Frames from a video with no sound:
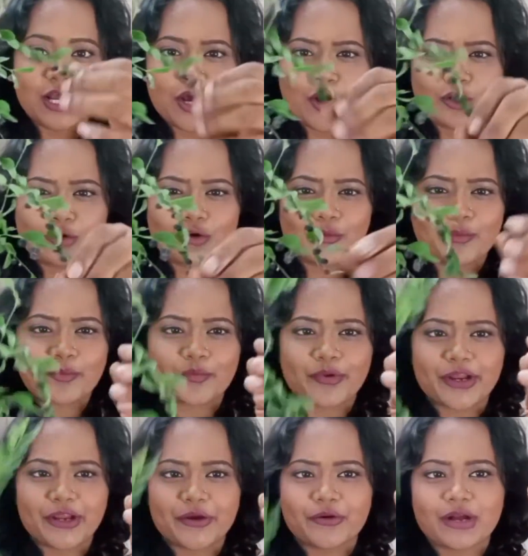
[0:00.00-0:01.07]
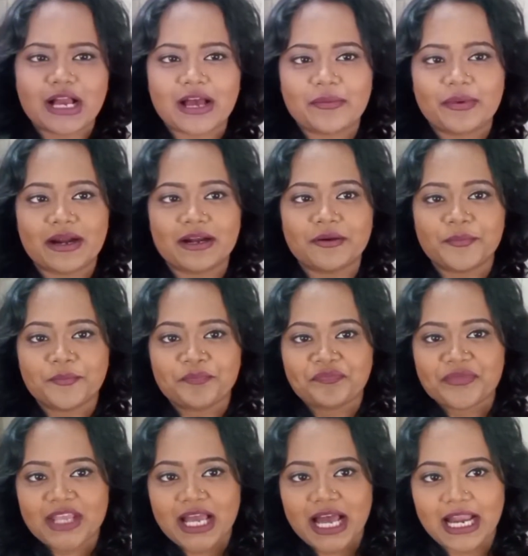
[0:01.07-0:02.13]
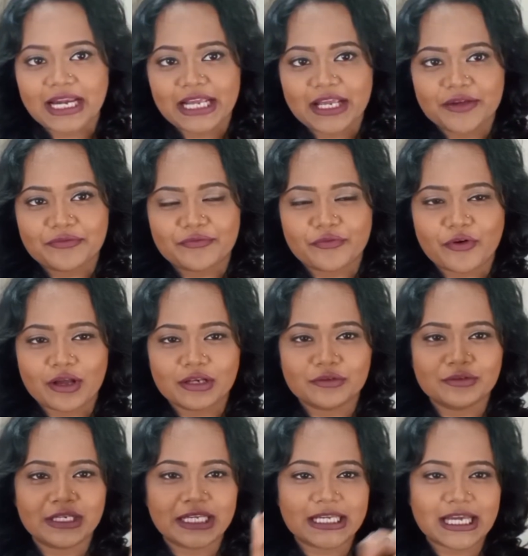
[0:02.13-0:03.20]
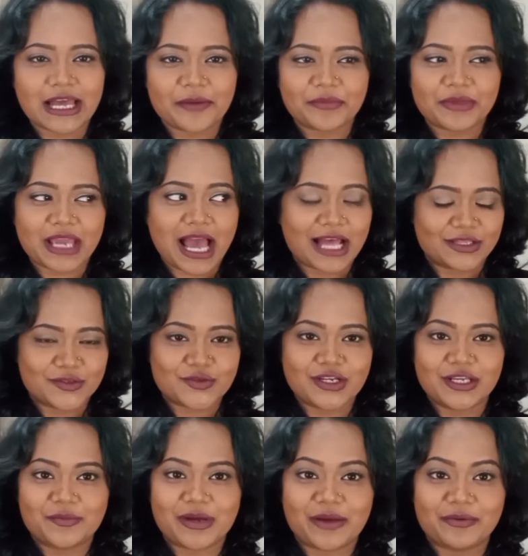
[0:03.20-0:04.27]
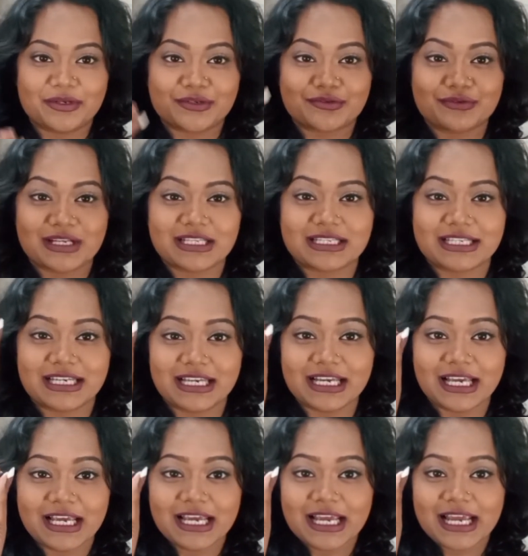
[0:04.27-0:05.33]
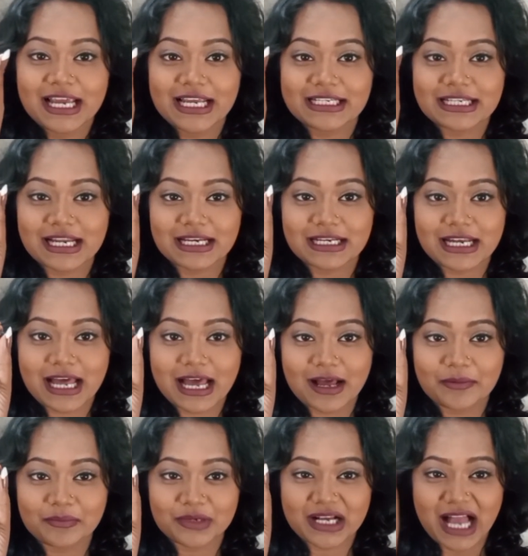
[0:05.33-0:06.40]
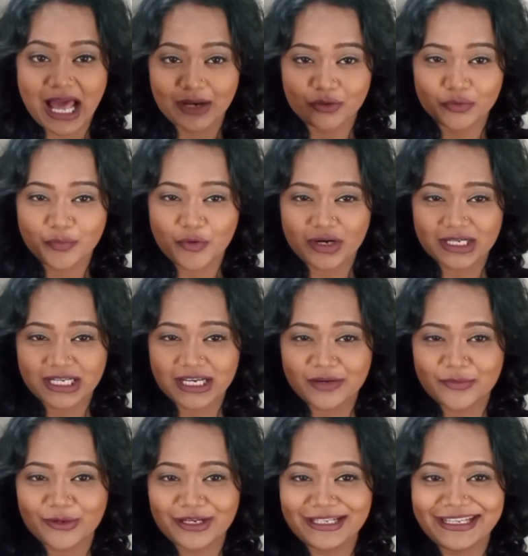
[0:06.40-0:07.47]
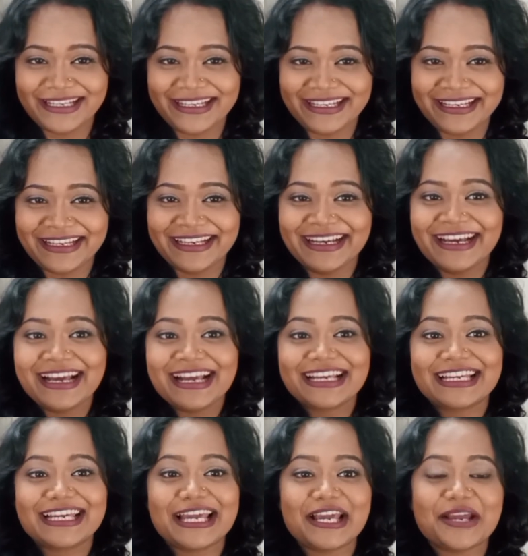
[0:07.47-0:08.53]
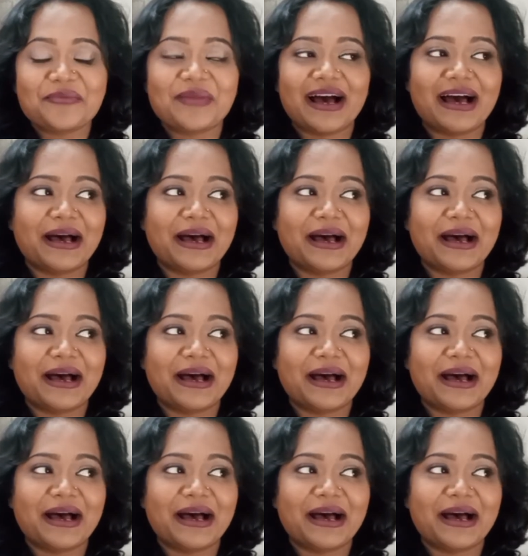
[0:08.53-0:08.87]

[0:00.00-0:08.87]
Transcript: খুব প্রিয় খাবার আর এই ফলগুলিকে আমি আঞ্চলিকভাবে শুনেছি এটার নাম কালো পটকা বলে কিংবা